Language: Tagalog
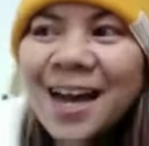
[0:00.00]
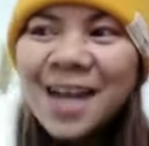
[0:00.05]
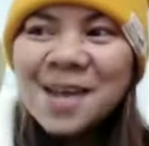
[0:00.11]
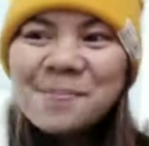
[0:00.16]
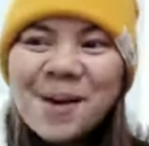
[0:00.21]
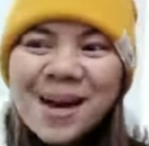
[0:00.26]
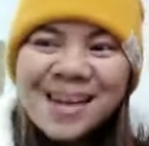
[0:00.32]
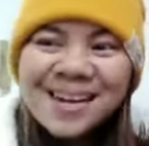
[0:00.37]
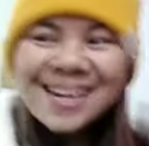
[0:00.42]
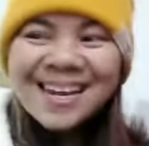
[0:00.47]
Ay,
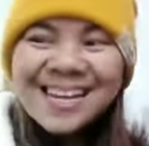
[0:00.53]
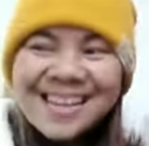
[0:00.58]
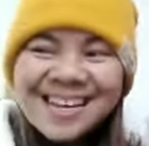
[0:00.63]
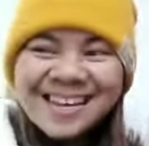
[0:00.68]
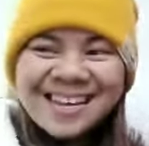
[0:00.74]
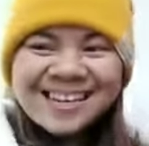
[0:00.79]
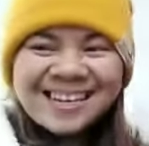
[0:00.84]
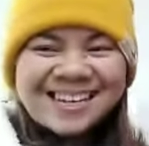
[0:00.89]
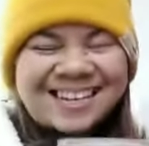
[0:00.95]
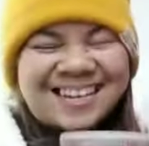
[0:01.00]
Mari.
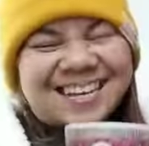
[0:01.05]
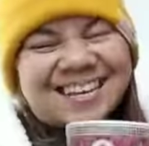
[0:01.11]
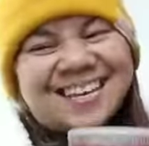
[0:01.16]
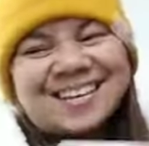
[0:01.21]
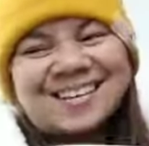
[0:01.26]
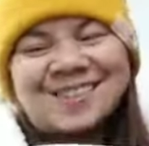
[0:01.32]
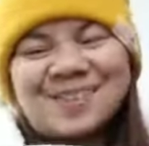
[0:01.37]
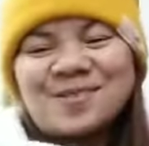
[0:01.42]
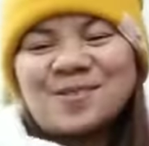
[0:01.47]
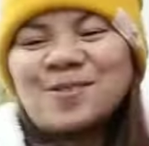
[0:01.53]

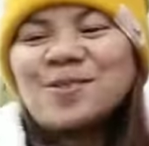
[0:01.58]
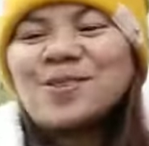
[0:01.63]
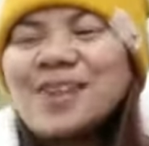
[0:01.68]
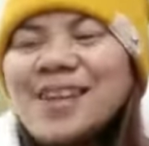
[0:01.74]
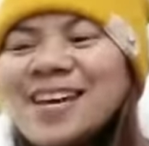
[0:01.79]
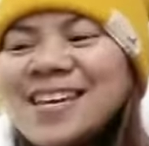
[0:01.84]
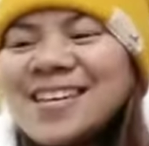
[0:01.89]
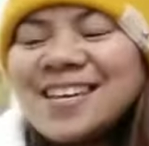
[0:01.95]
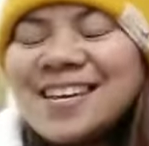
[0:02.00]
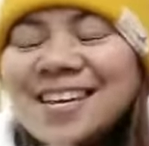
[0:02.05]
Eh,
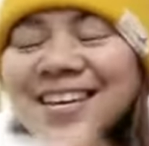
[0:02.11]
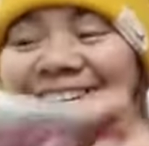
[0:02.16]
okay.